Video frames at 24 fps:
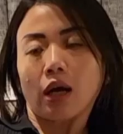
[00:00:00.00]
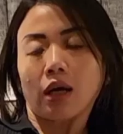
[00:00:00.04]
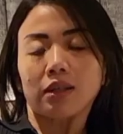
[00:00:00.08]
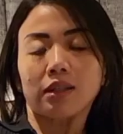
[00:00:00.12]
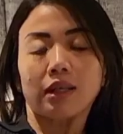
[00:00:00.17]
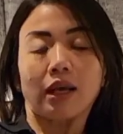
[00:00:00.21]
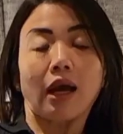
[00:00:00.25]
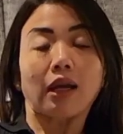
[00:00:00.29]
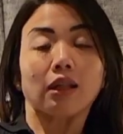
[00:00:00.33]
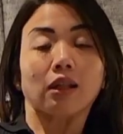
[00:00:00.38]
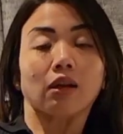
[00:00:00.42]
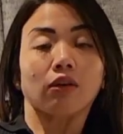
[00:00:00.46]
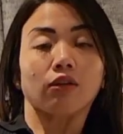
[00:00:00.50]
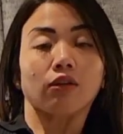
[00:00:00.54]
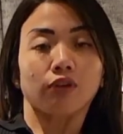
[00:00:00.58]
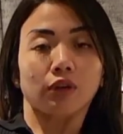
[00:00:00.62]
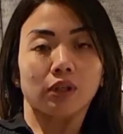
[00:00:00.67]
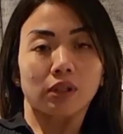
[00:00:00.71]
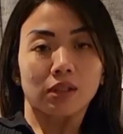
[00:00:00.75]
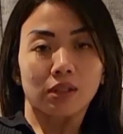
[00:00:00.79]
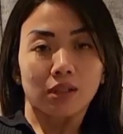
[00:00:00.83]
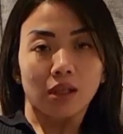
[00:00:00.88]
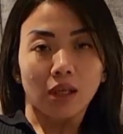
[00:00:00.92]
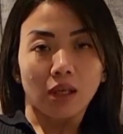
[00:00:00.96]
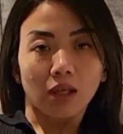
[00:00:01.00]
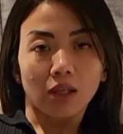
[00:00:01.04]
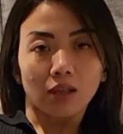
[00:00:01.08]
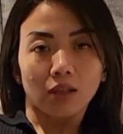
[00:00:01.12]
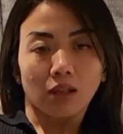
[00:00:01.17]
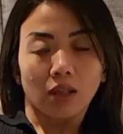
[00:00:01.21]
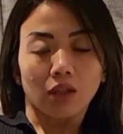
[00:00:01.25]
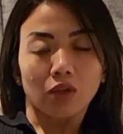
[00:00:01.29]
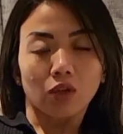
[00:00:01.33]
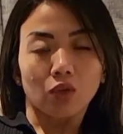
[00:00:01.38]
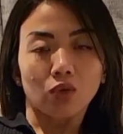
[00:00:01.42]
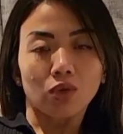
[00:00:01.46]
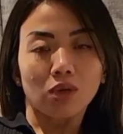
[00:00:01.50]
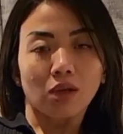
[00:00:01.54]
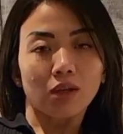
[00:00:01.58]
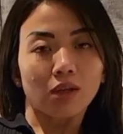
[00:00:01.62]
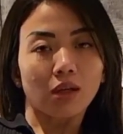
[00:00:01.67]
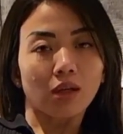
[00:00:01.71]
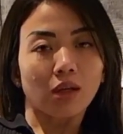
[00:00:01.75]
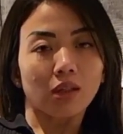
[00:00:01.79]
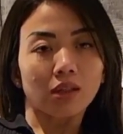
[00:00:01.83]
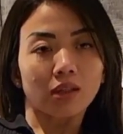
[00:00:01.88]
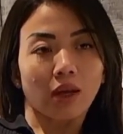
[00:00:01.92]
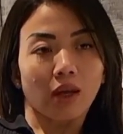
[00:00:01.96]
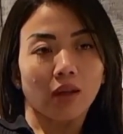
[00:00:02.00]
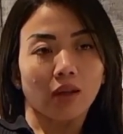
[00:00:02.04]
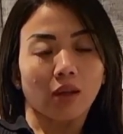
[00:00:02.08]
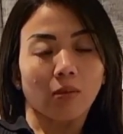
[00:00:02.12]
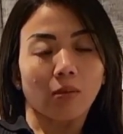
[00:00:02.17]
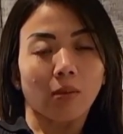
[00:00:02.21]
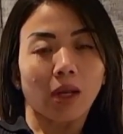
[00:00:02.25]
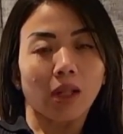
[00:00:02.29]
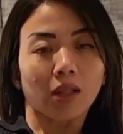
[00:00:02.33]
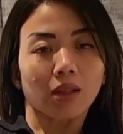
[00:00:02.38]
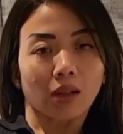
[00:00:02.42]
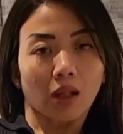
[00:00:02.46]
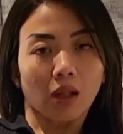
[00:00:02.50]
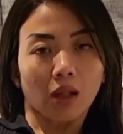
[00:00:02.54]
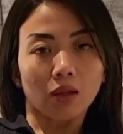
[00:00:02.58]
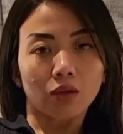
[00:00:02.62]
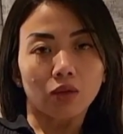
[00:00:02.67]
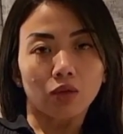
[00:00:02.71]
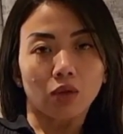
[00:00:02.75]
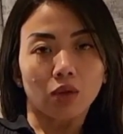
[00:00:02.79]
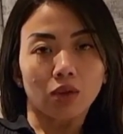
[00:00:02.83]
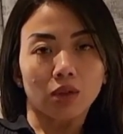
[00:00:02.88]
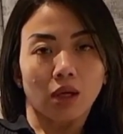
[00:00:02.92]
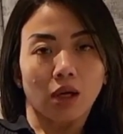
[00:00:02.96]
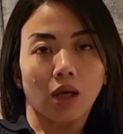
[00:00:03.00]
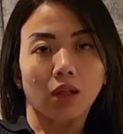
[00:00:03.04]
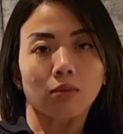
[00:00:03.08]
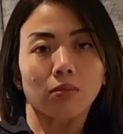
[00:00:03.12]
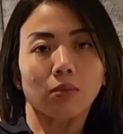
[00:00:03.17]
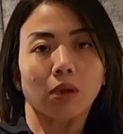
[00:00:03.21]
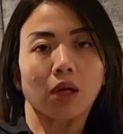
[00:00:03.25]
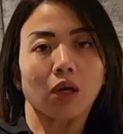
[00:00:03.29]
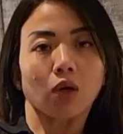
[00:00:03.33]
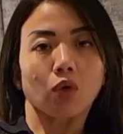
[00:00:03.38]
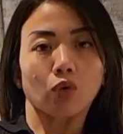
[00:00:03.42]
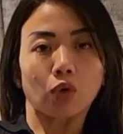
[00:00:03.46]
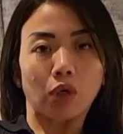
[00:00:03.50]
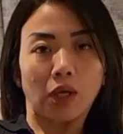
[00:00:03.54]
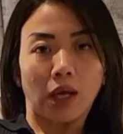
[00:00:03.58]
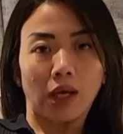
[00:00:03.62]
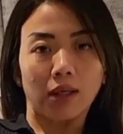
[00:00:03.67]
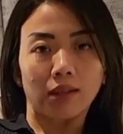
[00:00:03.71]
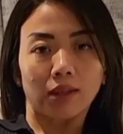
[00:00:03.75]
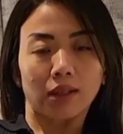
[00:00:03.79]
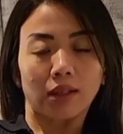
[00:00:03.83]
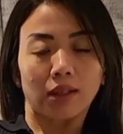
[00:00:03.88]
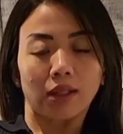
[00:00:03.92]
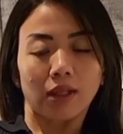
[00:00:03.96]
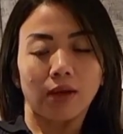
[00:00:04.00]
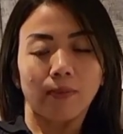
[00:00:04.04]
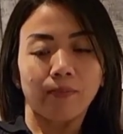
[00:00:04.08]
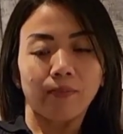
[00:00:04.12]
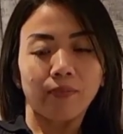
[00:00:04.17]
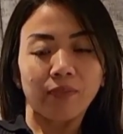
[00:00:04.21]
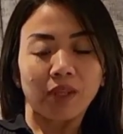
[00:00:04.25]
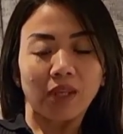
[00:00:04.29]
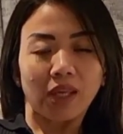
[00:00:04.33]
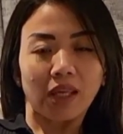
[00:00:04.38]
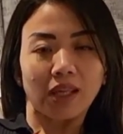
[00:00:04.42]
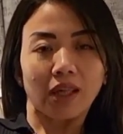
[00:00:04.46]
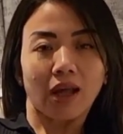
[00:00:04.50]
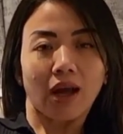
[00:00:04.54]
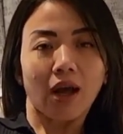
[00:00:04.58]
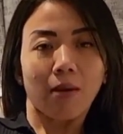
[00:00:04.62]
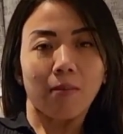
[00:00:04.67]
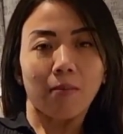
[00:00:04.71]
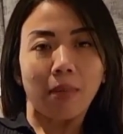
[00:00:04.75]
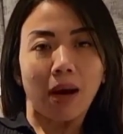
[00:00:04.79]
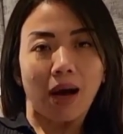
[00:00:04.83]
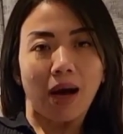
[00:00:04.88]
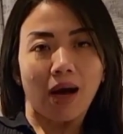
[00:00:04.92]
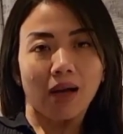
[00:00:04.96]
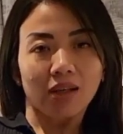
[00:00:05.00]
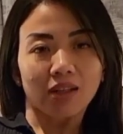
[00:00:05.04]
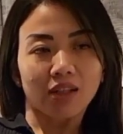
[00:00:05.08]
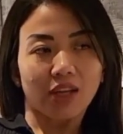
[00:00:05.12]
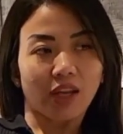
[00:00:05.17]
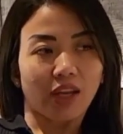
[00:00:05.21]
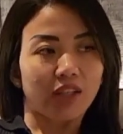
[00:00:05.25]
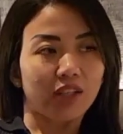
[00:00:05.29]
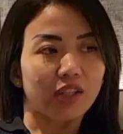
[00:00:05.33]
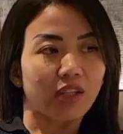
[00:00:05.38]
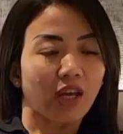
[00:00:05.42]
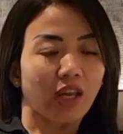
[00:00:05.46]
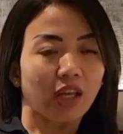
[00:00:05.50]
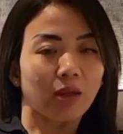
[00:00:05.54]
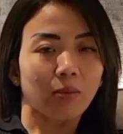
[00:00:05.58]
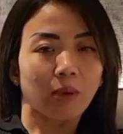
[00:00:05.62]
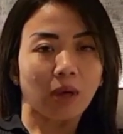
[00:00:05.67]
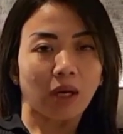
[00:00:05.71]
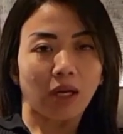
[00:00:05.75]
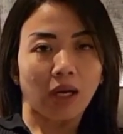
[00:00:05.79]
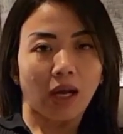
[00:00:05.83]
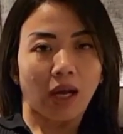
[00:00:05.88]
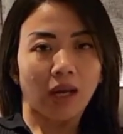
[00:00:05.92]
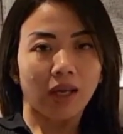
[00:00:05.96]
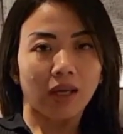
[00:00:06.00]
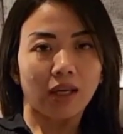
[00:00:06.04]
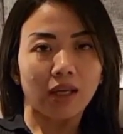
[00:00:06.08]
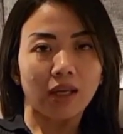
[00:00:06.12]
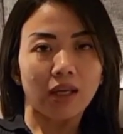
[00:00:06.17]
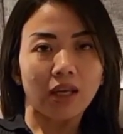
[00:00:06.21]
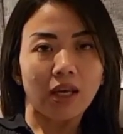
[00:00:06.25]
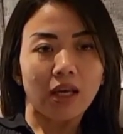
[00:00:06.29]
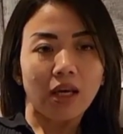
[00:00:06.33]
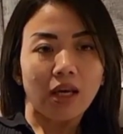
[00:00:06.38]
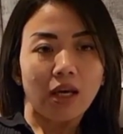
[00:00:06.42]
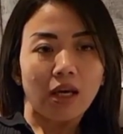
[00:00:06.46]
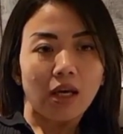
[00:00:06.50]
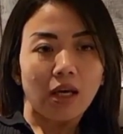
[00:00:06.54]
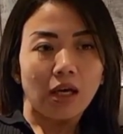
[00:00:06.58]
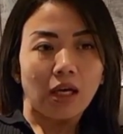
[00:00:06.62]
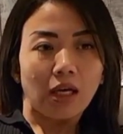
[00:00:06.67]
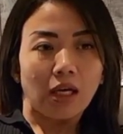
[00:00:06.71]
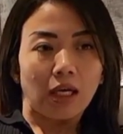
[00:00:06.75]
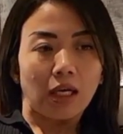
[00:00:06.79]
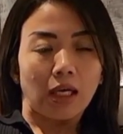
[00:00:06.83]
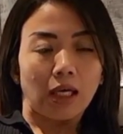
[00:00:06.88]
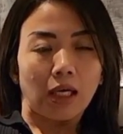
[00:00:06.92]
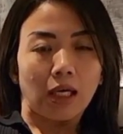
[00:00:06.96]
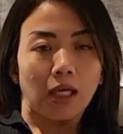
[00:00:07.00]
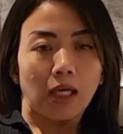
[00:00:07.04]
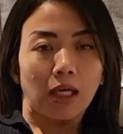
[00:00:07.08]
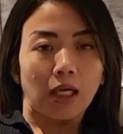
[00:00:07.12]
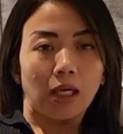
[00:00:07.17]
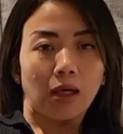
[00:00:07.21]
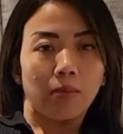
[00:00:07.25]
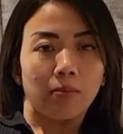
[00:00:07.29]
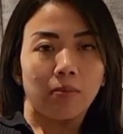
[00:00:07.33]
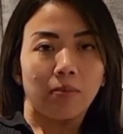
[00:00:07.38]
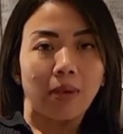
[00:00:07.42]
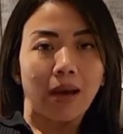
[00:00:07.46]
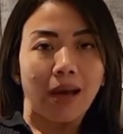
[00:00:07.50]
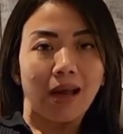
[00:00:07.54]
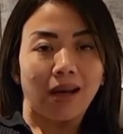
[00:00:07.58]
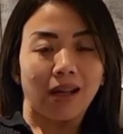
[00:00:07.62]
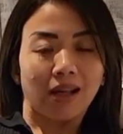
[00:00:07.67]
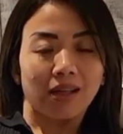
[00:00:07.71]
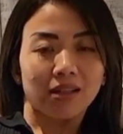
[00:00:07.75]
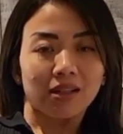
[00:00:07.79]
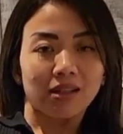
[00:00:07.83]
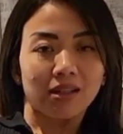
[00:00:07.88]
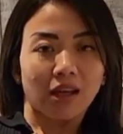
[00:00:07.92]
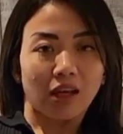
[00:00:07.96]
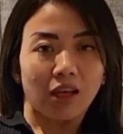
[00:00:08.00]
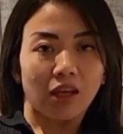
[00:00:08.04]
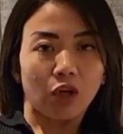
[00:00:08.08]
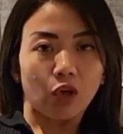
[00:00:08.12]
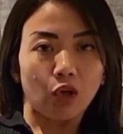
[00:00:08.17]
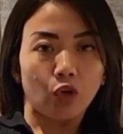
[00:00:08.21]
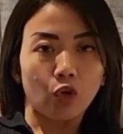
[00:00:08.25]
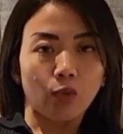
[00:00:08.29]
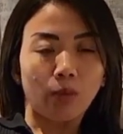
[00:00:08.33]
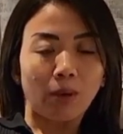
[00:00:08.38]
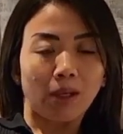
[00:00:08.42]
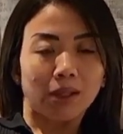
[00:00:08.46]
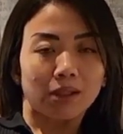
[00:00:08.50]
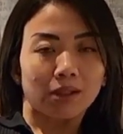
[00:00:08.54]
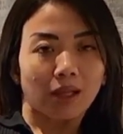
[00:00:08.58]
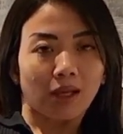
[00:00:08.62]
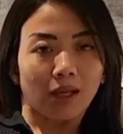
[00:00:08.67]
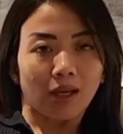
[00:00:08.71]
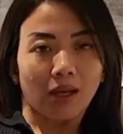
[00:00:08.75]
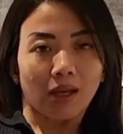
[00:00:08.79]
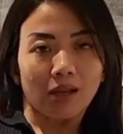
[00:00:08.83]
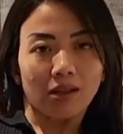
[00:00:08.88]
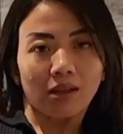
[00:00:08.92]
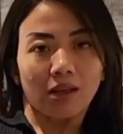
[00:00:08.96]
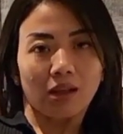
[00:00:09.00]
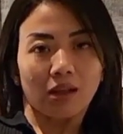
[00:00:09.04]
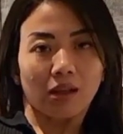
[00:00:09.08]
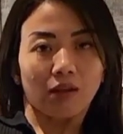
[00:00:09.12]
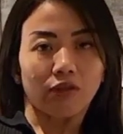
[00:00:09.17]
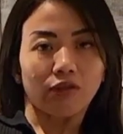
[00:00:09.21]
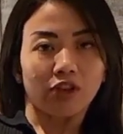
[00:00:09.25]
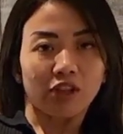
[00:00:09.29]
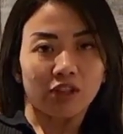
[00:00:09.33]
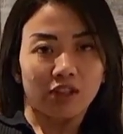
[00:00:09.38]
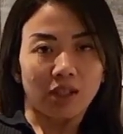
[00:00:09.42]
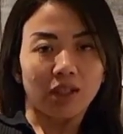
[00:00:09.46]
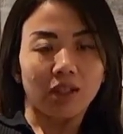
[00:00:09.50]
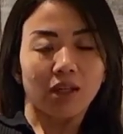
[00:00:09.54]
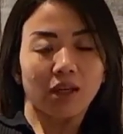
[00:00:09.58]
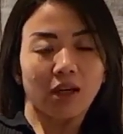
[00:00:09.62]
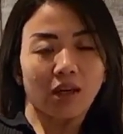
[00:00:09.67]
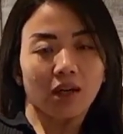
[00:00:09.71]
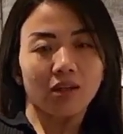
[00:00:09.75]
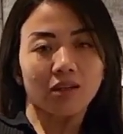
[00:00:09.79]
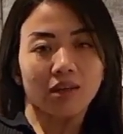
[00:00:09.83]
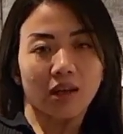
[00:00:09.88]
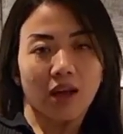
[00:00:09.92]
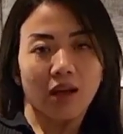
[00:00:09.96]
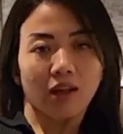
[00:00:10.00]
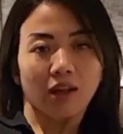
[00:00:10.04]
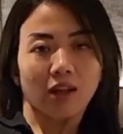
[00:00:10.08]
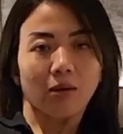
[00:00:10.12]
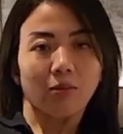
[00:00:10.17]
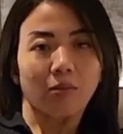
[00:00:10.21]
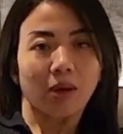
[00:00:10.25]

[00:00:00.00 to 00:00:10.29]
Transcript: kesehatan fisik tentu saja kesehatan mental juga sangat perlu ya jadi kita akan bahas sharing-sharing mengenai uh, balance-nya hidup antara kesehatan fisik dengan kesehatan